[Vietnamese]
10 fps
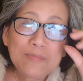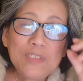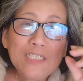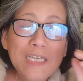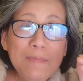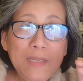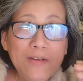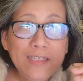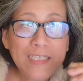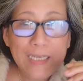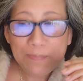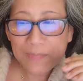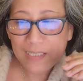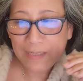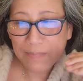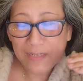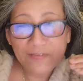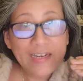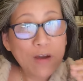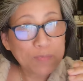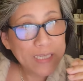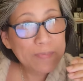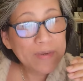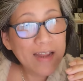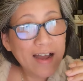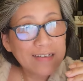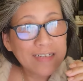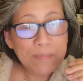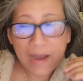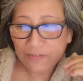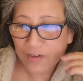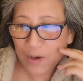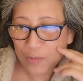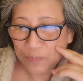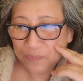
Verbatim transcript: trước khi mình nói tiếp thì mình phải đọc tiếp cái đã, các bạn phải không?